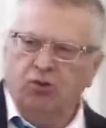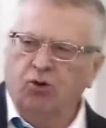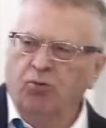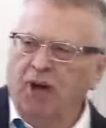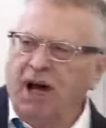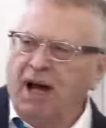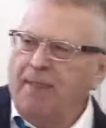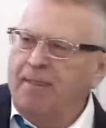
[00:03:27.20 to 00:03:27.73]
от
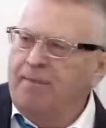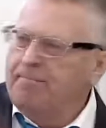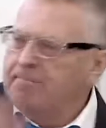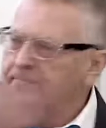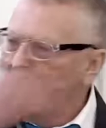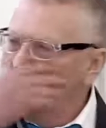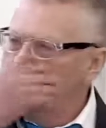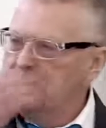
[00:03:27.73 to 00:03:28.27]
ума.
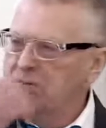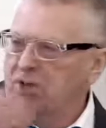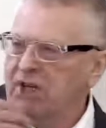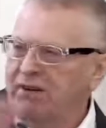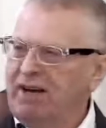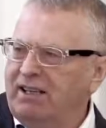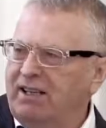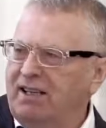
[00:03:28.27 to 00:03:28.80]

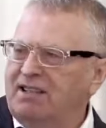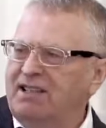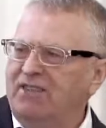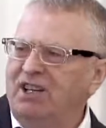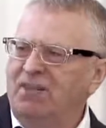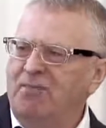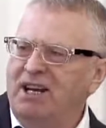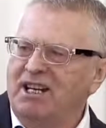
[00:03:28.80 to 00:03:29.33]
Давайте о
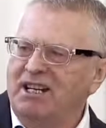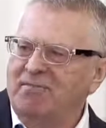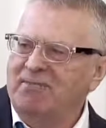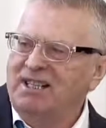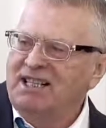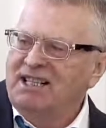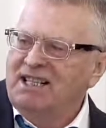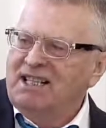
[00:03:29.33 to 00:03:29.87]
современном.
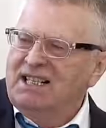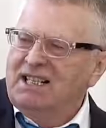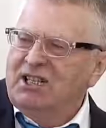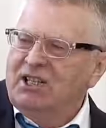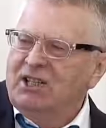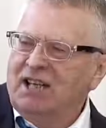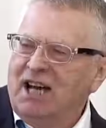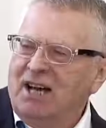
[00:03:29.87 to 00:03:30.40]

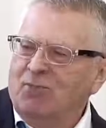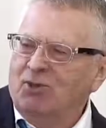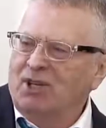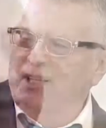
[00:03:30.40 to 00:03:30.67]
Там у